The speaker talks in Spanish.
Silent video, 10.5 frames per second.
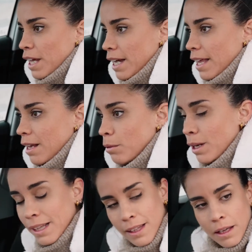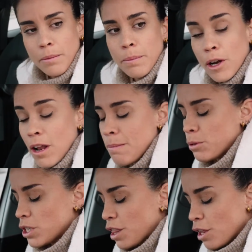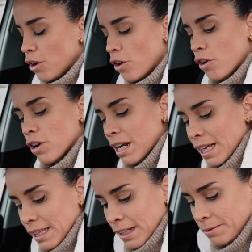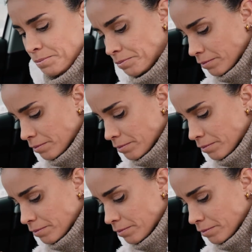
cerca del volante, pero la posición correcta